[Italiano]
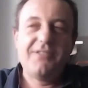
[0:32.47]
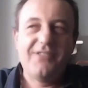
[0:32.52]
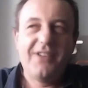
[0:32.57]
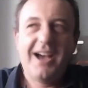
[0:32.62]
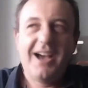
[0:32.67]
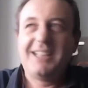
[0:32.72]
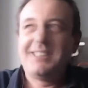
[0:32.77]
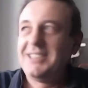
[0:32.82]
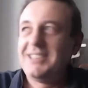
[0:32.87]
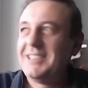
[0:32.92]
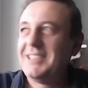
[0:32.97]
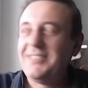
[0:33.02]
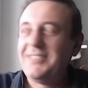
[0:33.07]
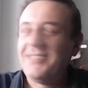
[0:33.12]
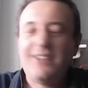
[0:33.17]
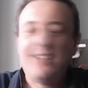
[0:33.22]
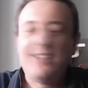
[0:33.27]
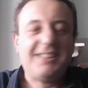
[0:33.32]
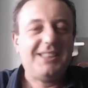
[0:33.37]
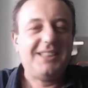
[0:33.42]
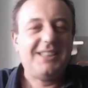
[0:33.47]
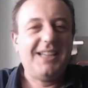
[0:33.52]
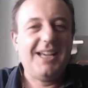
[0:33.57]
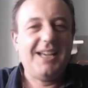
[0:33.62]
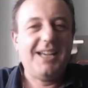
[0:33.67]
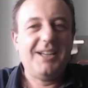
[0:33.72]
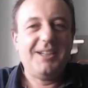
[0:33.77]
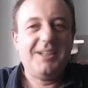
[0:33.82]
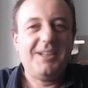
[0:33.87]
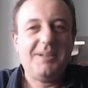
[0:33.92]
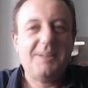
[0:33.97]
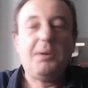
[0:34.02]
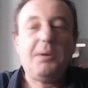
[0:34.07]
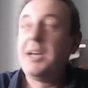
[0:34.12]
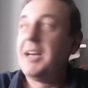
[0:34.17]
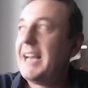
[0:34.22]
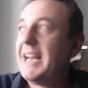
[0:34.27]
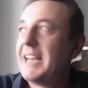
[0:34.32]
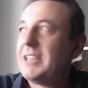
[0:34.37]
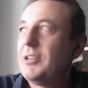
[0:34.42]
Eh, infatti, infatti. Eh,
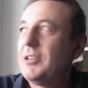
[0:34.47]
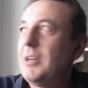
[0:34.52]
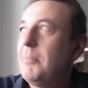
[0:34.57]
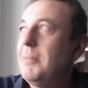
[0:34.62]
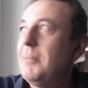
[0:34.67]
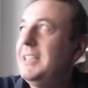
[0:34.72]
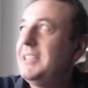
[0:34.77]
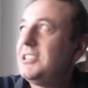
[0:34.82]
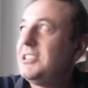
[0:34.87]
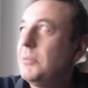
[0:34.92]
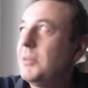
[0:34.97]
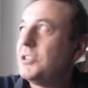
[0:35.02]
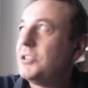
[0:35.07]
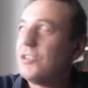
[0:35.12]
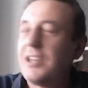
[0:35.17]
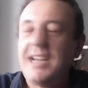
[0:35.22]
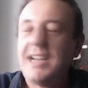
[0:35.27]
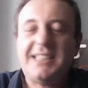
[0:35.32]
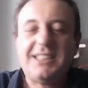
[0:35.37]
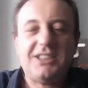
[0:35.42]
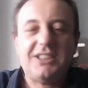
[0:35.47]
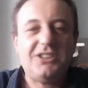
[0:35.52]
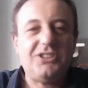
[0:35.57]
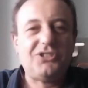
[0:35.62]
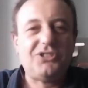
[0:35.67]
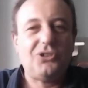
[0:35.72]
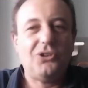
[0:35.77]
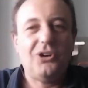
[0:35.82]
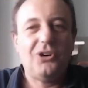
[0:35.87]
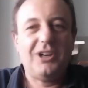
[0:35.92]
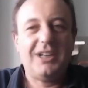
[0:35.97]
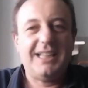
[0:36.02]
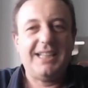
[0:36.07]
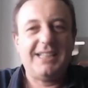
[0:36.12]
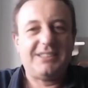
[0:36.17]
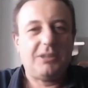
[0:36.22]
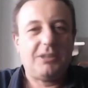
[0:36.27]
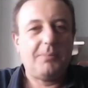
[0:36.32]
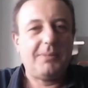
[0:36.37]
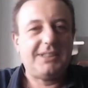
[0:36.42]
poi è anche una bellissima giornata di
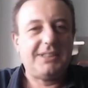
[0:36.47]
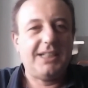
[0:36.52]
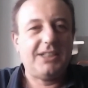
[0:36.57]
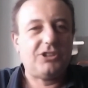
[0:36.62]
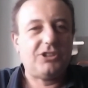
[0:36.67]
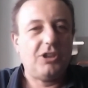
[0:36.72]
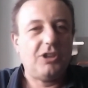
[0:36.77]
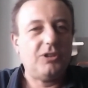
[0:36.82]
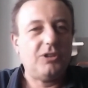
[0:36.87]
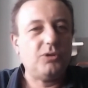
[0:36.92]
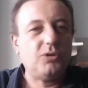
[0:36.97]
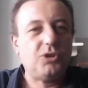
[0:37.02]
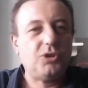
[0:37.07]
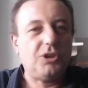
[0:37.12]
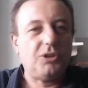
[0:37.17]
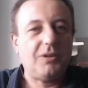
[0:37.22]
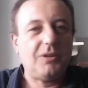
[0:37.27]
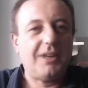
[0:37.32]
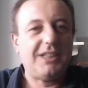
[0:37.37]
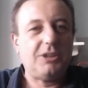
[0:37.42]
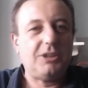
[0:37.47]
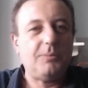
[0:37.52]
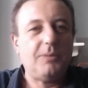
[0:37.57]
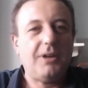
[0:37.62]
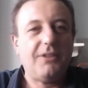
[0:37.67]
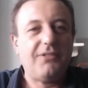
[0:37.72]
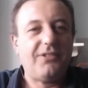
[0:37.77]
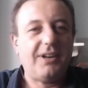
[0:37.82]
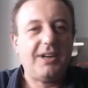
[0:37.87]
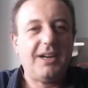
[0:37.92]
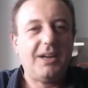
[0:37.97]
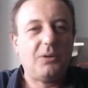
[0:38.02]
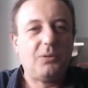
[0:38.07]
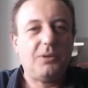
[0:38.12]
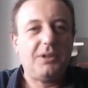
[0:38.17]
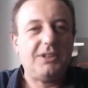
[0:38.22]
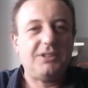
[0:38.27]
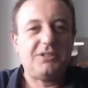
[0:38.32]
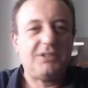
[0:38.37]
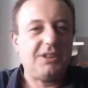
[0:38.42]
sole. Stamattina sono uscito un attimo a fare gli
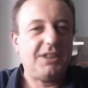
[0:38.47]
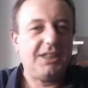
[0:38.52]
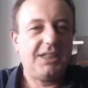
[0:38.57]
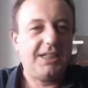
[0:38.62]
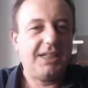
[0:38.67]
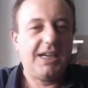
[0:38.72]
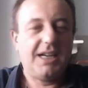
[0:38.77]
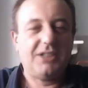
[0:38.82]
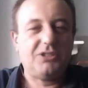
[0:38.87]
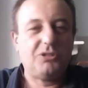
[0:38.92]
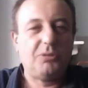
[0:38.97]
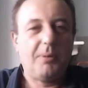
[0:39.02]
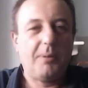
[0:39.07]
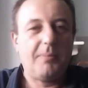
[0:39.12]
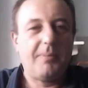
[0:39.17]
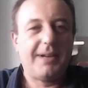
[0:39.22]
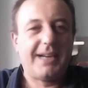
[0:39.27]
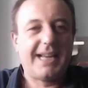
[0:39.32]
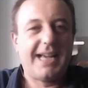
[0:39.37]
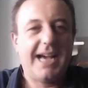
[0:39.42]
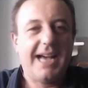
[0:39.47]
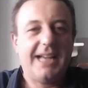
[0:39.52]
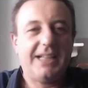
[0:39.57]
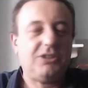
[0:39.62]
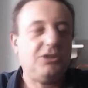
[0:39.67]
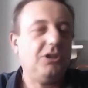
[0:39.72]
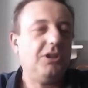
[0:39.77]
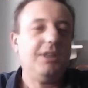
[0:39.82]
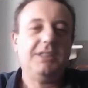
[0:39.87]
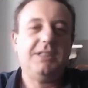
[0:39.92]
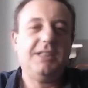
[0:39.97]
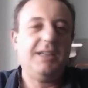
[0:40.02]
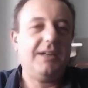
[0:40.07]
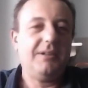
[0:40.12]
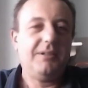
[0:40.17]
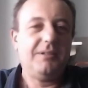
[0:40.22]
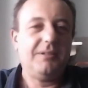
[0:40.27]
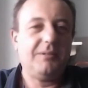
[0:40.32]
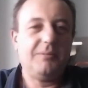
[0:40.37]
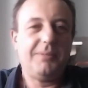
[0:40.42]
acquisti al supermercato ed
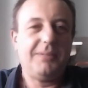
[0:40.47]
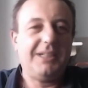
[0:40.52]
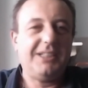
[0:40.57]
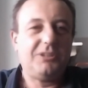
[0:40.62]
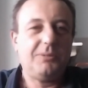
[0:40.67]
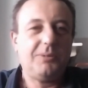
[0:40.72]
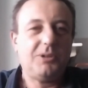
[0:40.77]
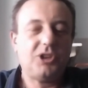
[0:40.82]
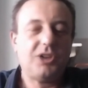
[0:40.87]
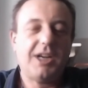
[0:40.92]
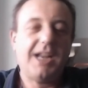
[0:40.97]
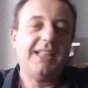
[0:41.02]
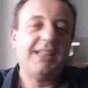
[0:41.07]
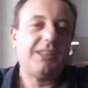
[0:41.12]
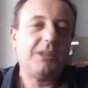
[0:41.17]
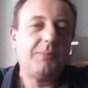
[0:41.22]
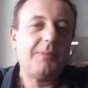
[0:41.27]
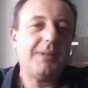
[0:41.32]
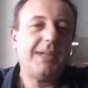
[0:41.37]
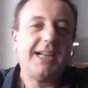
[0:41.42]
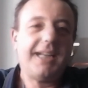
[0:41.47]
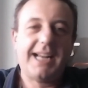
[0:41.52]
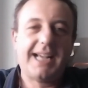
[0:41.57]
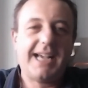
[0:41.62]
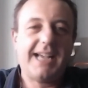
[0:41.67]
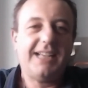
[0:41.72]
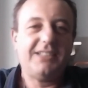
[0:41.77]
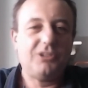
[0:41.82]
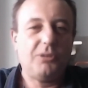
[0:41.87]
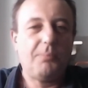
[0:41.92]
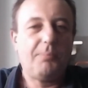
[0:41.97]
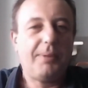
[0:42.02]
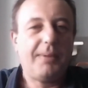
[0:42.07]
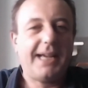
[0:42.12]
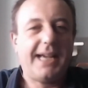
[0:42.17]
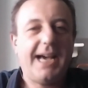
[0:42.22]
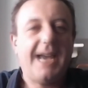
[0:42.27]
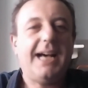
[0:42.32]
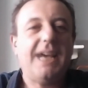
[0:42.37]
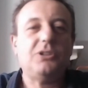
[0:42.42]
è una bellissima giornata. Rimanere a casa è un
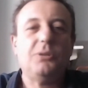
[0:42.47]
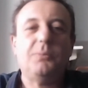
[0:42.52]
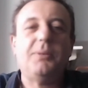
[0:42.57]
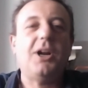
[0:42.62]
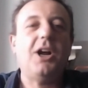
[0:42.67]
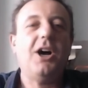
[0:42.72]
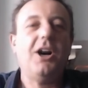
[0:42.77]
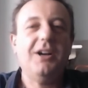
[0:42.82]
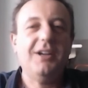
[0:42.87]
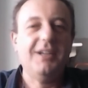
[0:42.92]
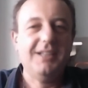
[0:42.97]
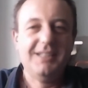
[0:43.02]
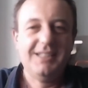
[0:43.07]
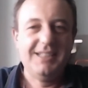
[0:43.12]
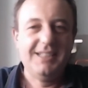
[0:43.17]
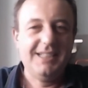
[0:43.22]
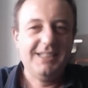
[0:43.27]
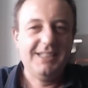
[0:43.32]
peccato, però